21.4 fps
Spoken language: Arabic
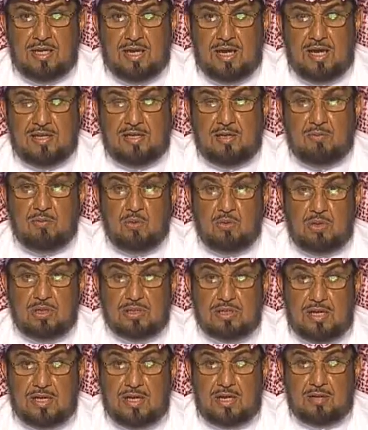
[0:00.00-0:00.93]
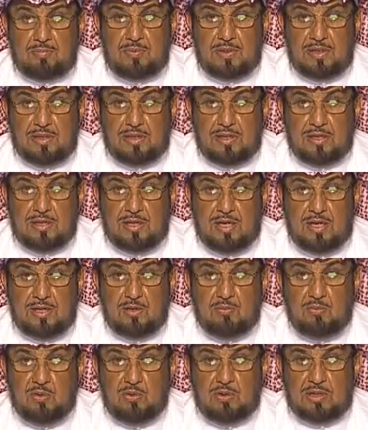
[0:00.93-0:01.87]
النموذج الغربي
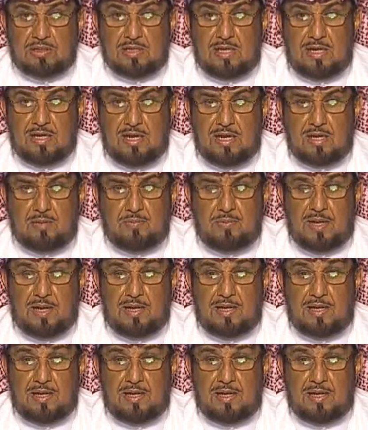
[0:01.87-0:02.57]
النموذج الغربي